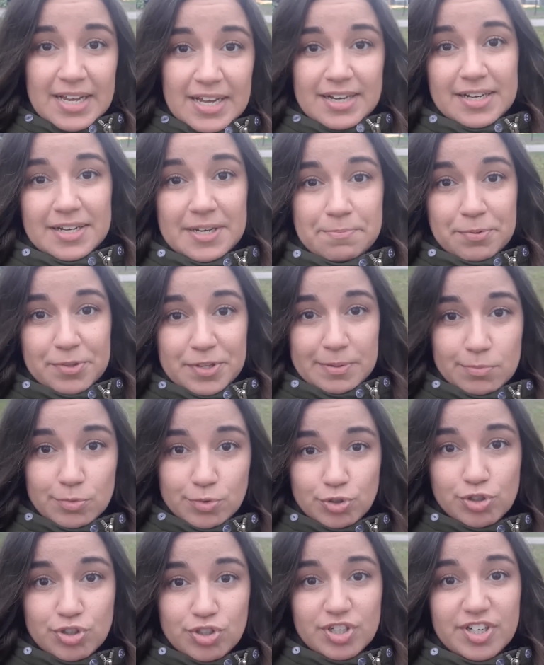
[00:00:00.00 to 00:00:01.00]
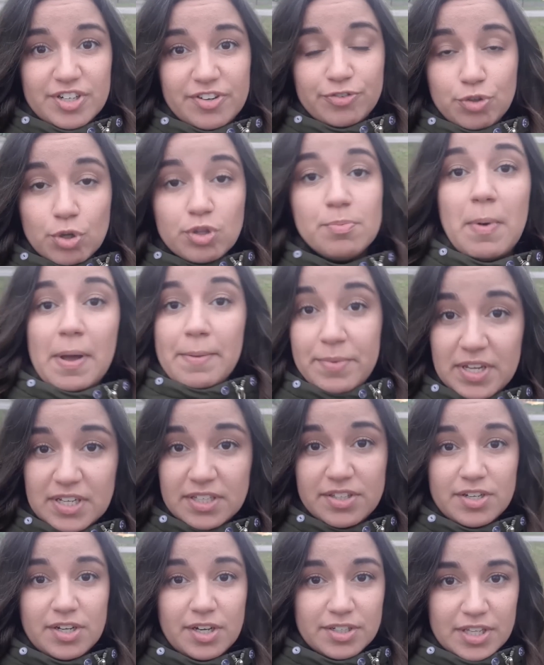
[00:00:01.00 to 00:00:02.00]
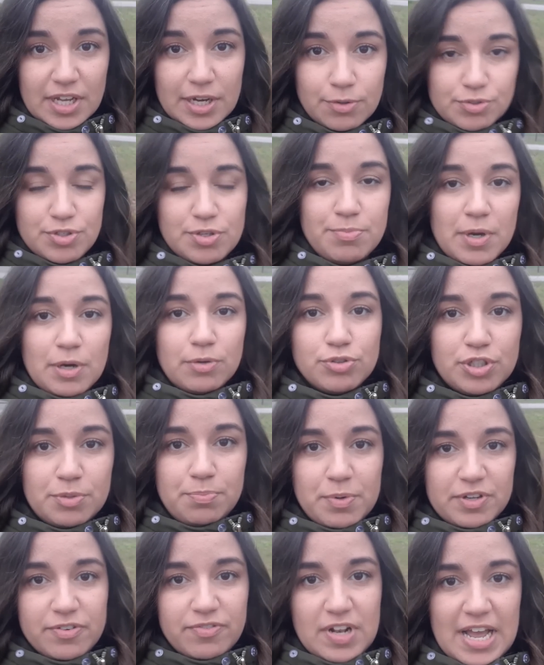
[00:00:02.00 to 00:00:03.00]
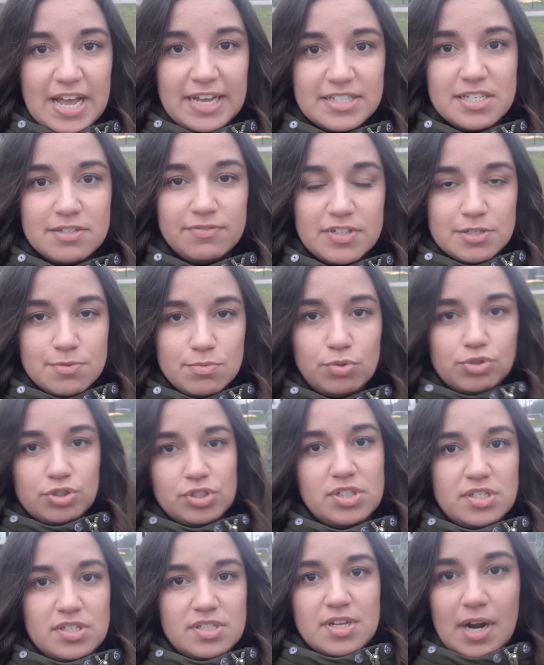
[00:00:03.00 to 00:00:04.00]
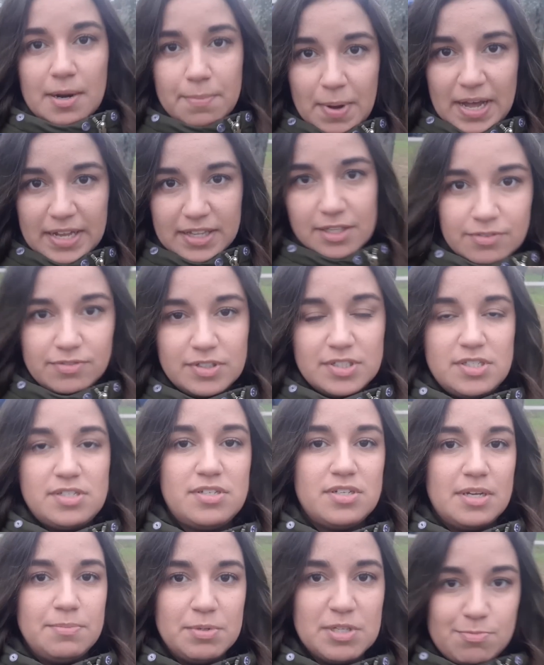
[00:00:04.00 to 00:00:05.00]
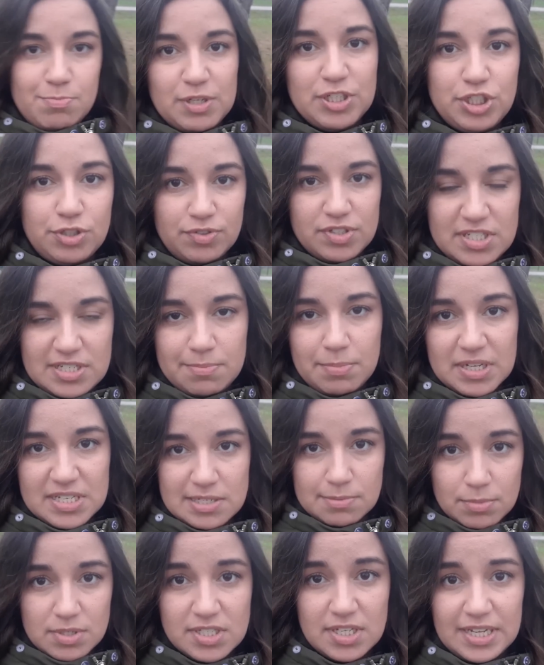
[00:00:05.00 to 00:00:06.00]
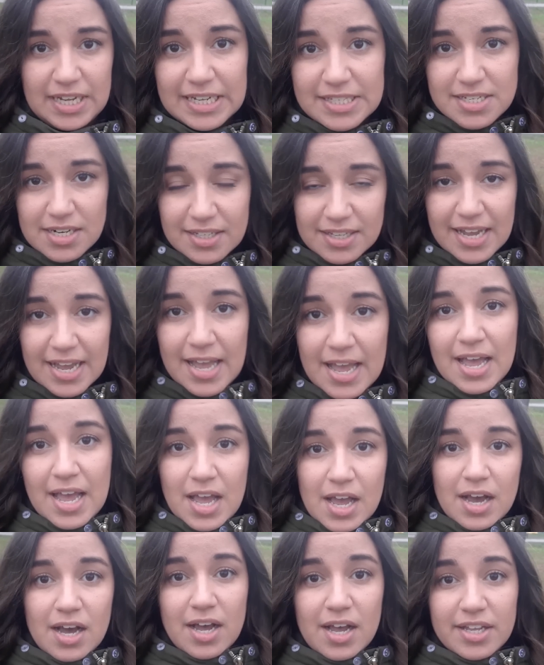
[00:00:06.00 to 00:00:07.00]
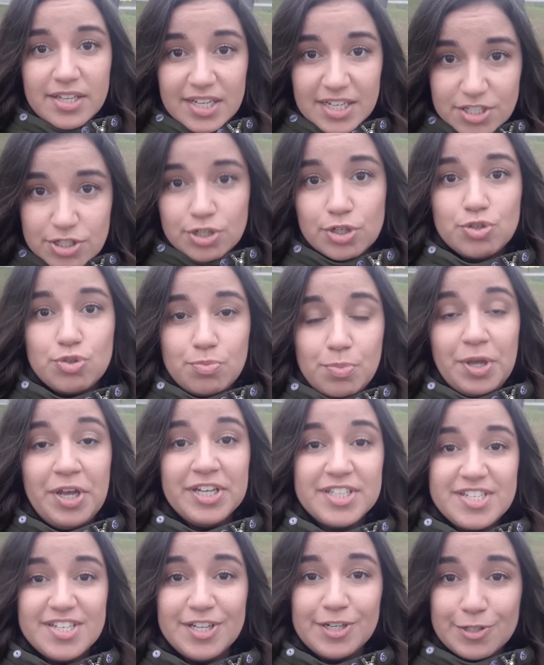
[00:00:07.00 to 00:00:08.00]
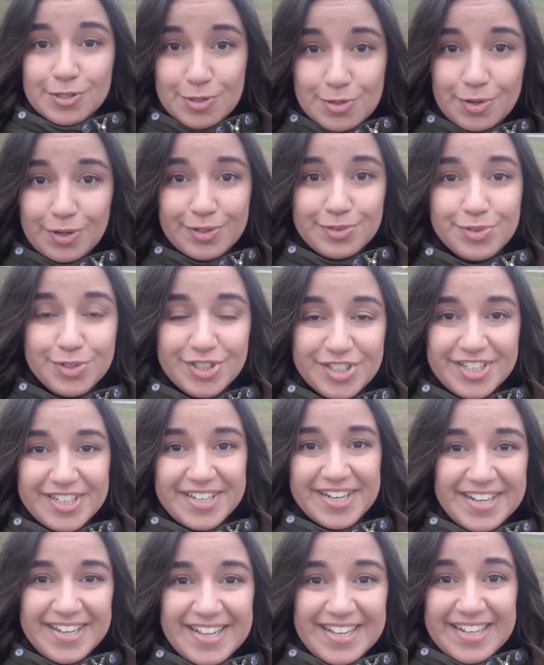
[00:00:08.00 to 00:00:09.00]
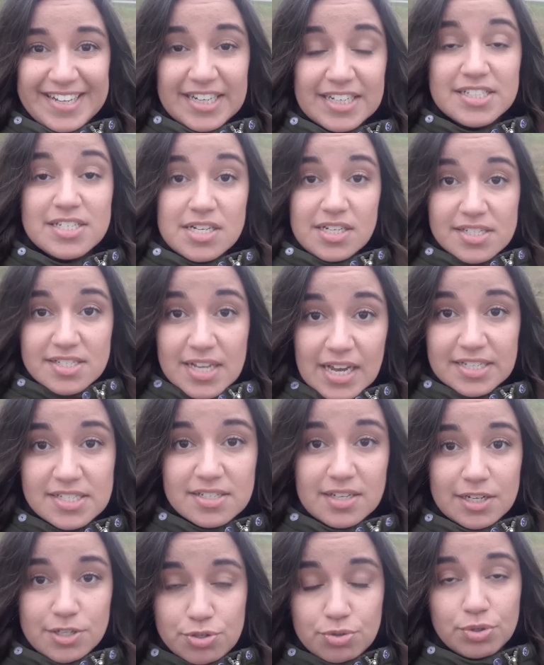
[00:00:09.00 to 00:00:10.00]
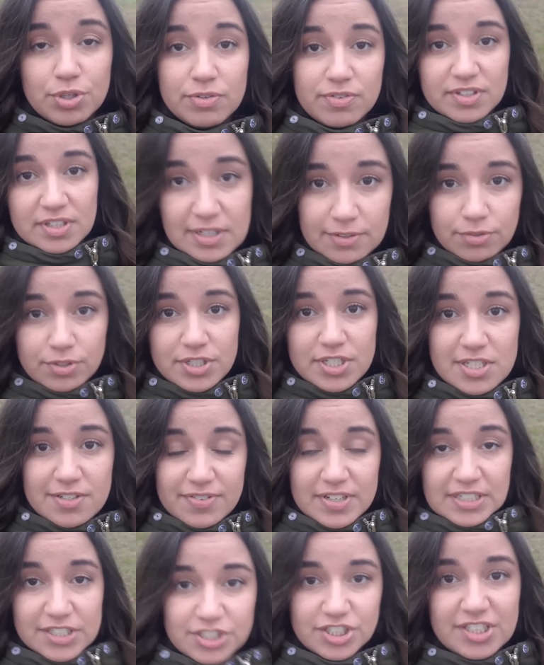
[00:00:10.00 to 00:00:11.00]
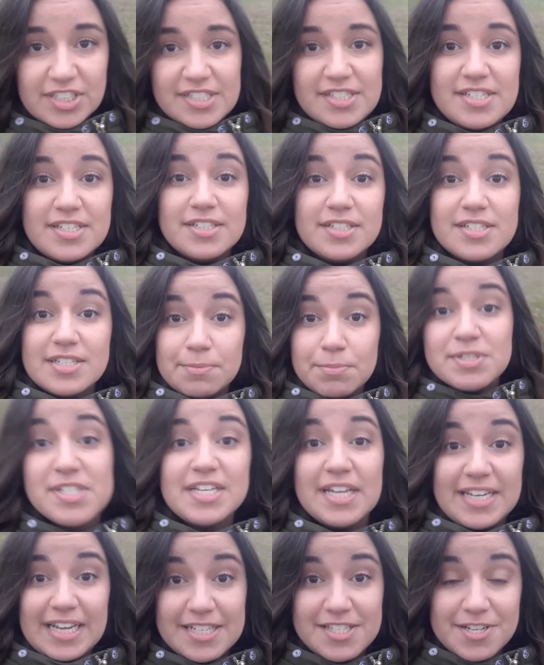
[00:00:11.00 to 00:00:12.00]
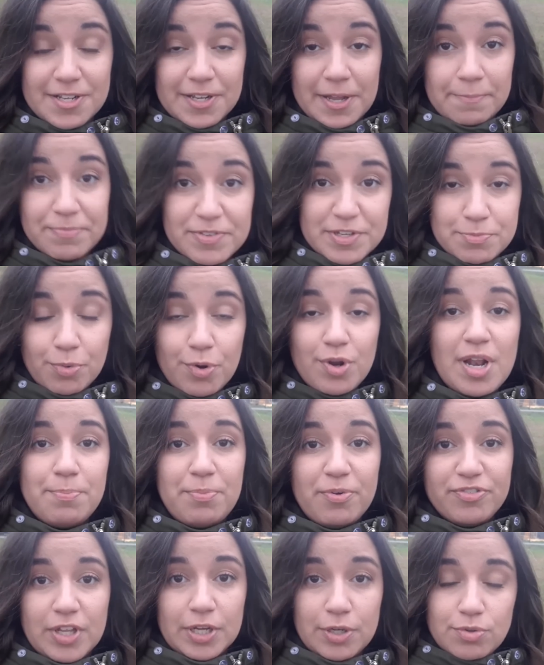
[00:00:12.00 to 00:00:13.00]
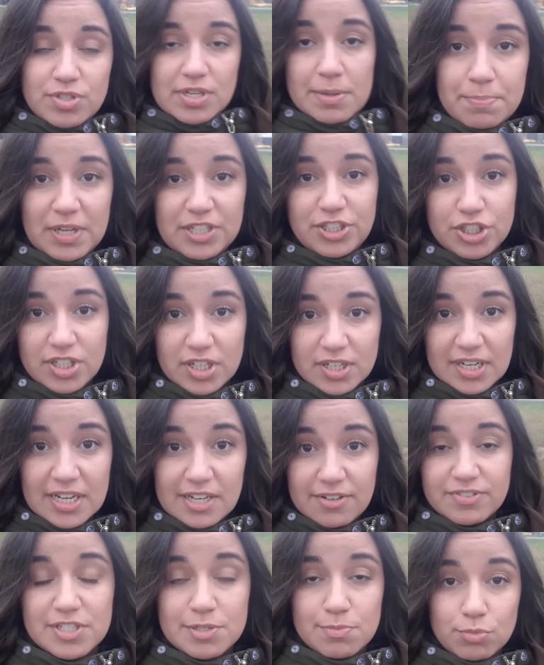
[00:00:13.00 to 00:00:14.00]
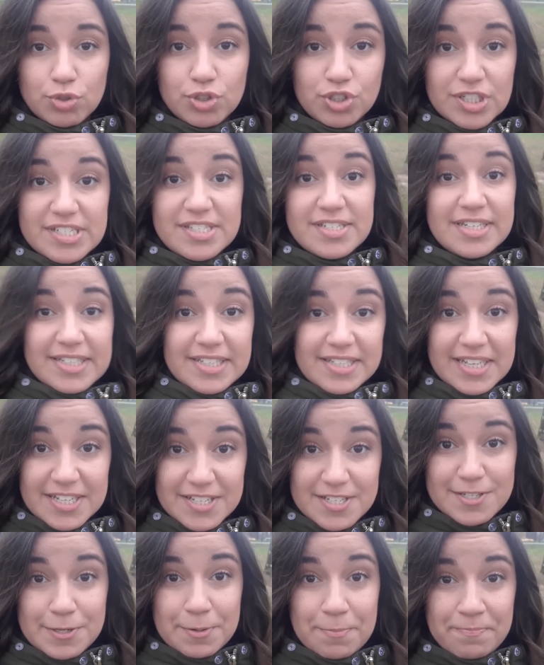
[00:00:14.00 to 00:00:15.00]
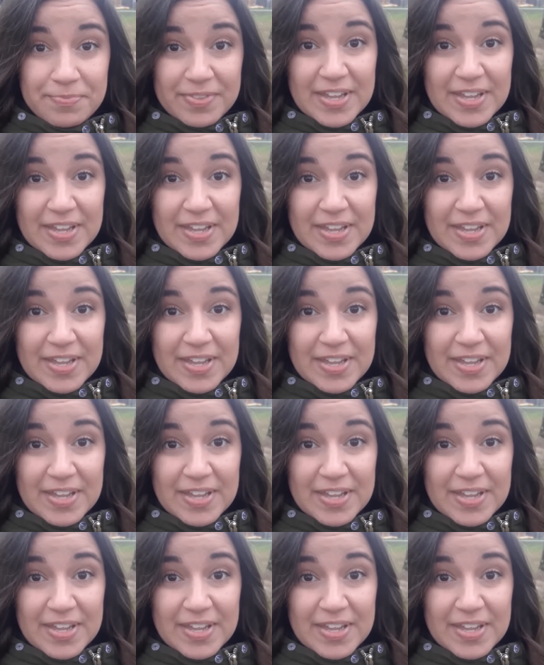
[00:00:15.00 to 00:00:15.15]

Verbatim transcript: а, потому что в тот момент, когда у тебя уже появляется возможность зарабатывать, обеспечивать себя самостоятельно, а, есть, разумеется, резон уже а, слезать с казенного довольствия и жить э, самостоятельно. Тем более, повторюсь, опять же, такая возможность есть.